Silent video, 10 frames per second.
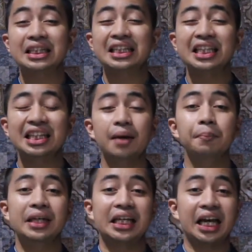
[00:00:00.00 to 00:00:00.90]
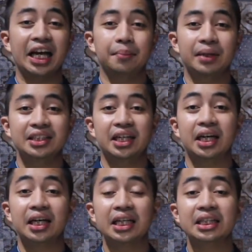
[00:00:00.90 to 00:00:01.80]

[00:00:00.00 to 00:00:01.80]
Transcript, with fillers: tentang penilaian masyarakat